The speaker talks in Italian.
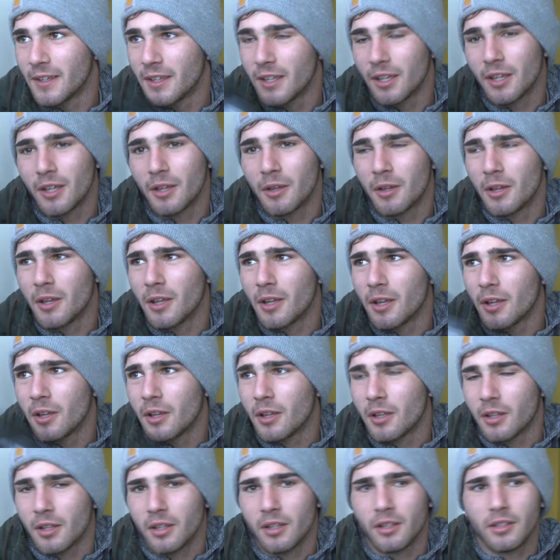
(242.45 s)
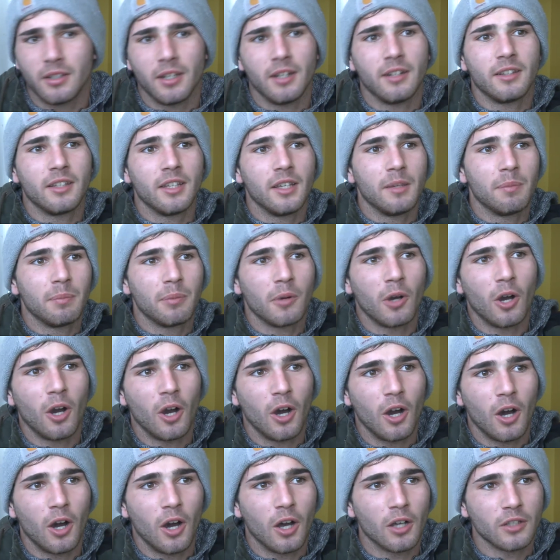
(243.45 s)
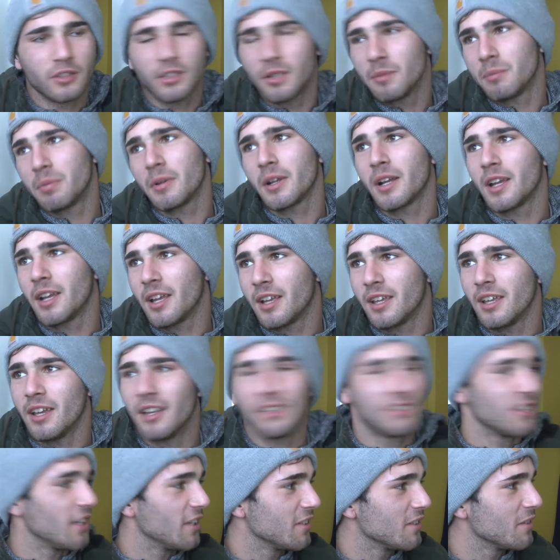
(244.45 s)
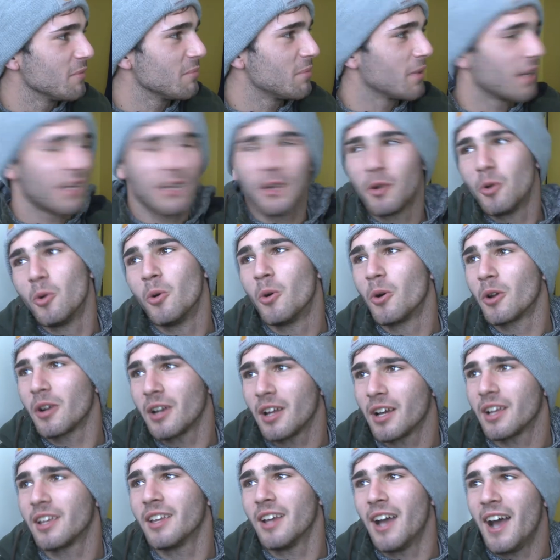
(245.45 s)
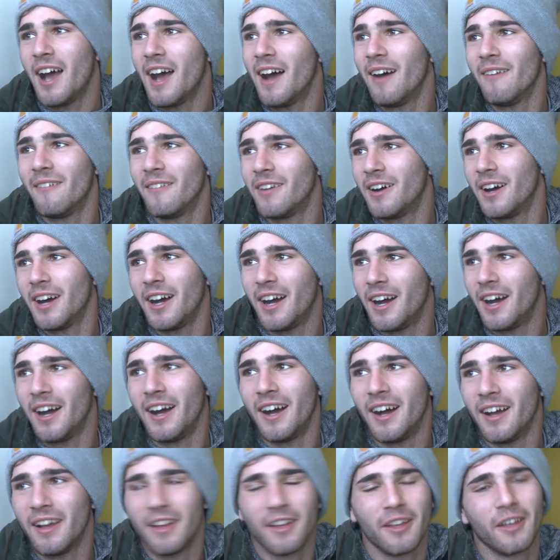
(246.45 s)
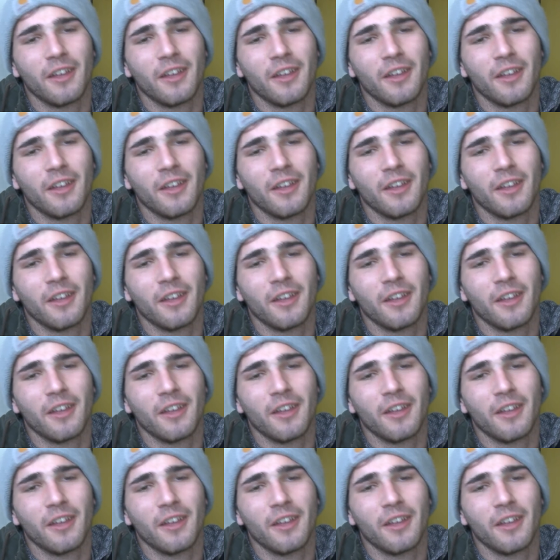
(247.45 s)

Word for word: Del tipo? Del tipo sempre che, cioè, sempre che urla, chiama,